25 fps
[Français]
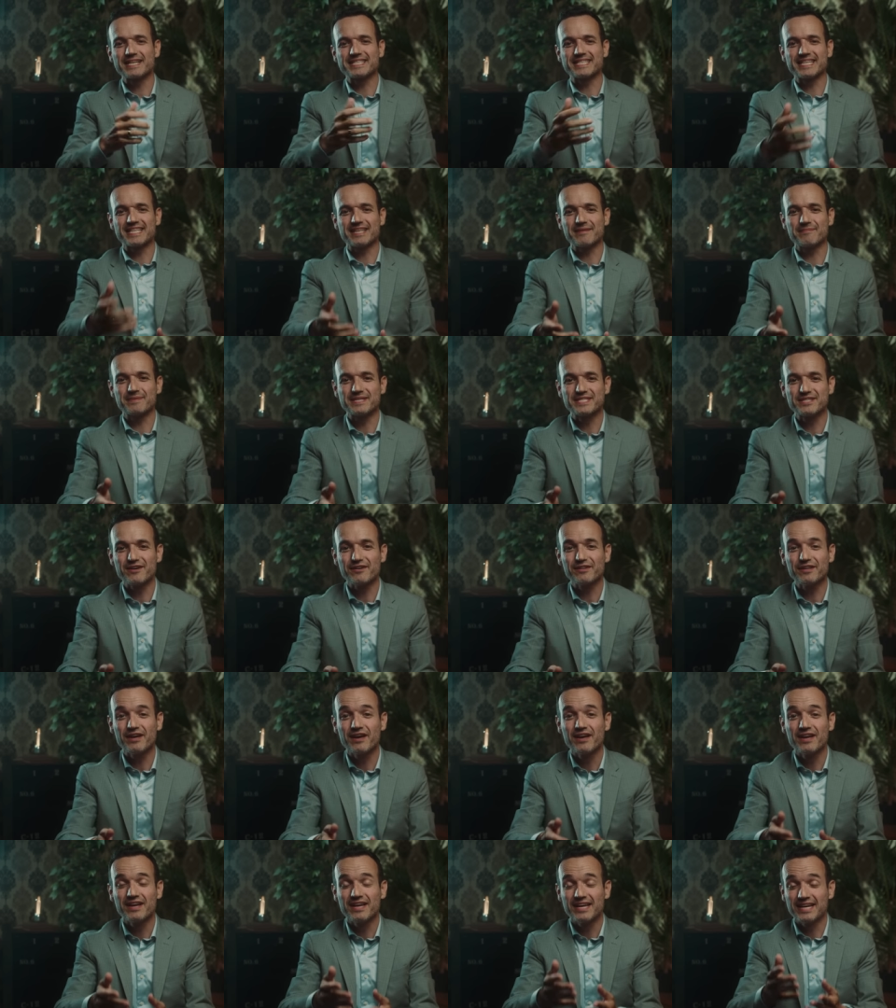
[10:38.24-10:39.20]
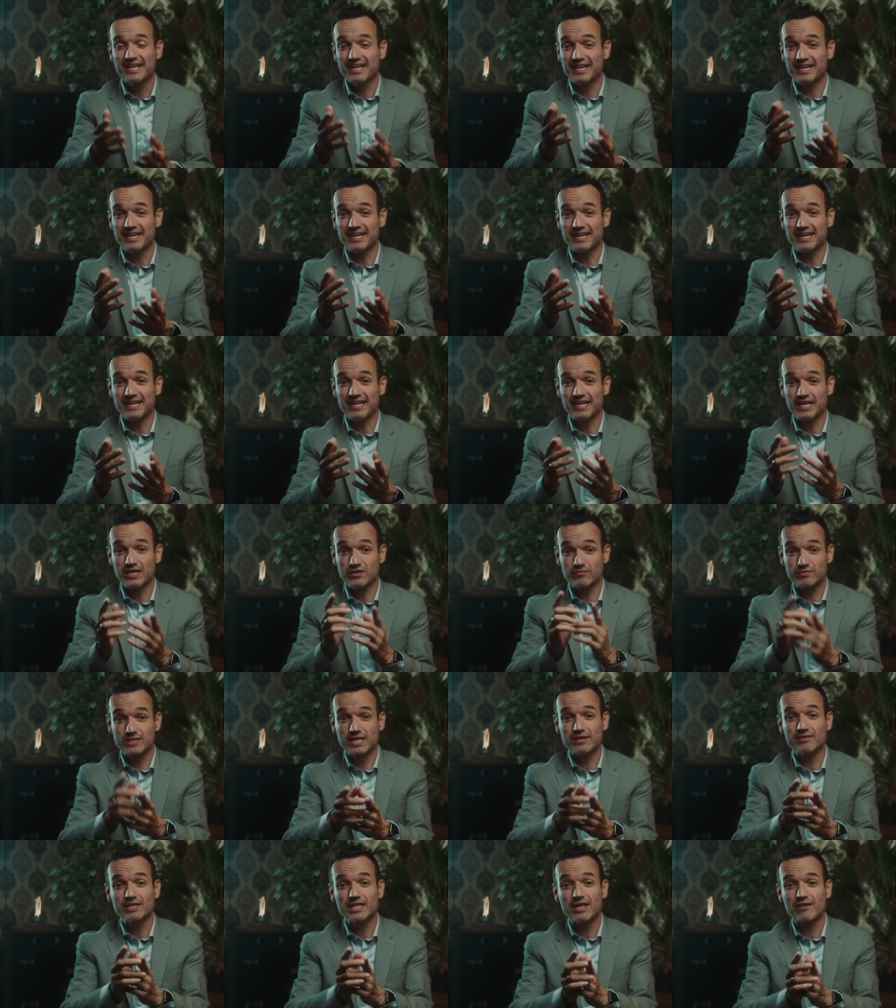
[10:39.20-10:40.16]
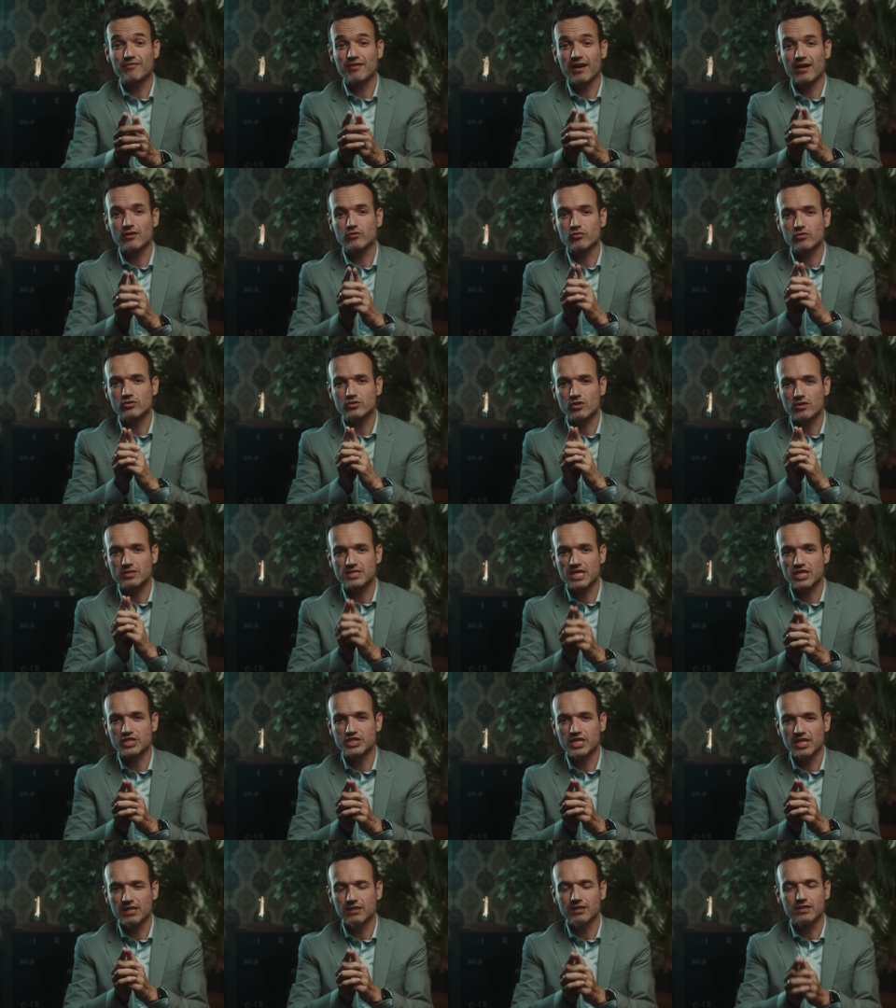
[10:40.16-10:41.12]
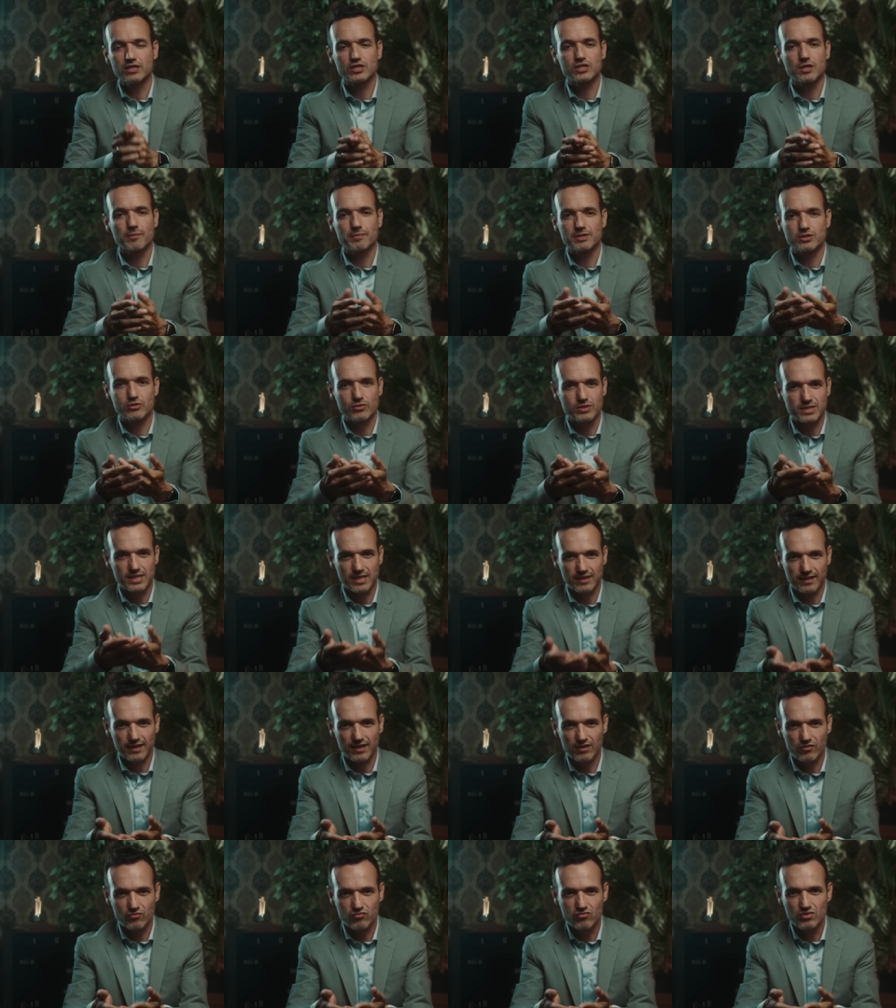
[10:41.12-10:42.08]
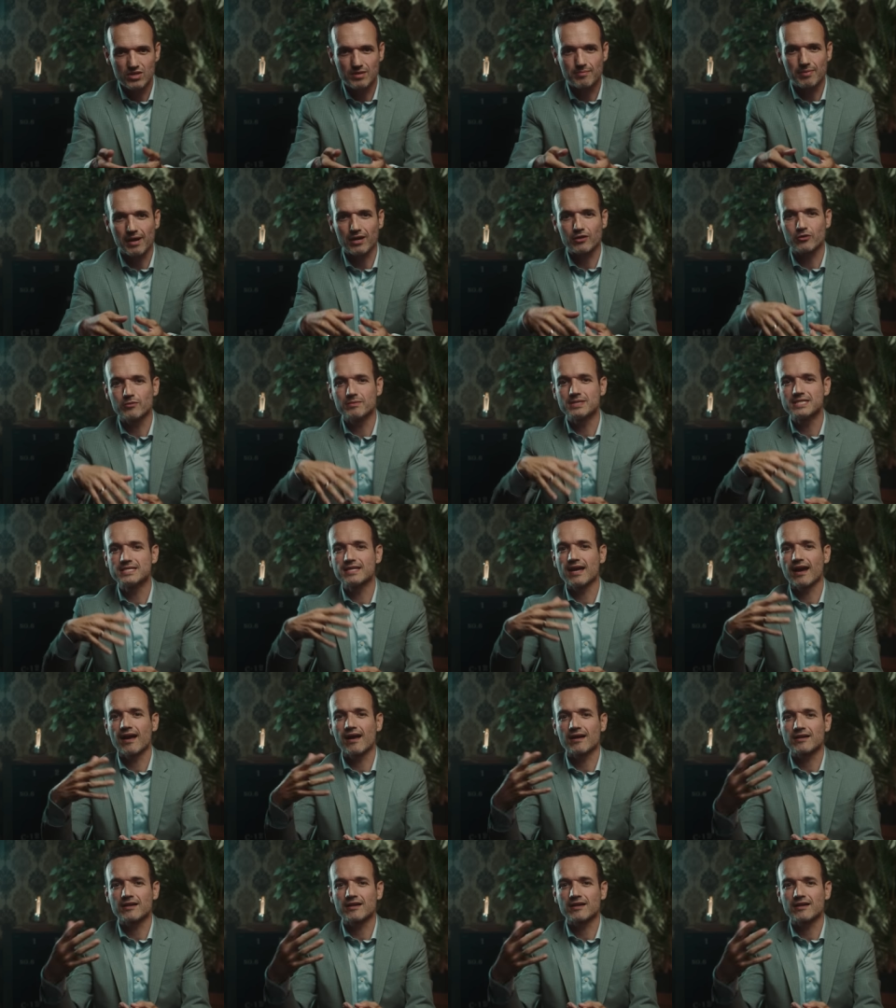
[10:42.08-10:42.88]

à cet épisode et, je vous invite à faire un tour sur sa chaîne déjà parce que c'est très cool, il parle de mystères